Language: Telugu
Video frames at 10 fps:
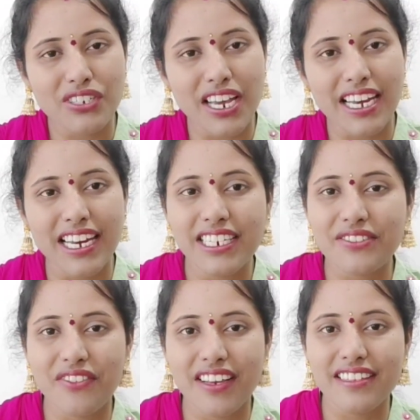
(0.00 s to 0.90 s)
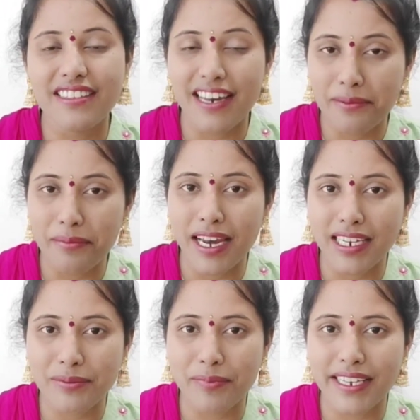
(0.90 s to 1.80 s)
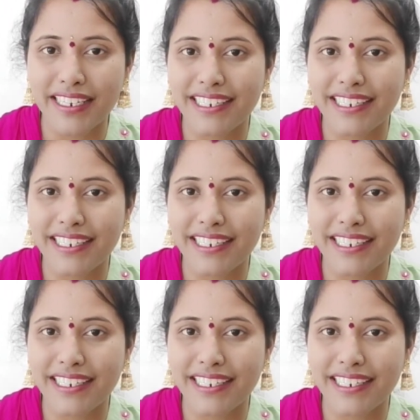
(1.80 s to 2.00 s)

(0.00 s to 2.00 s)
ఛానల్ లష్ క్వీన్స్ నేను మీ లక్ష్మి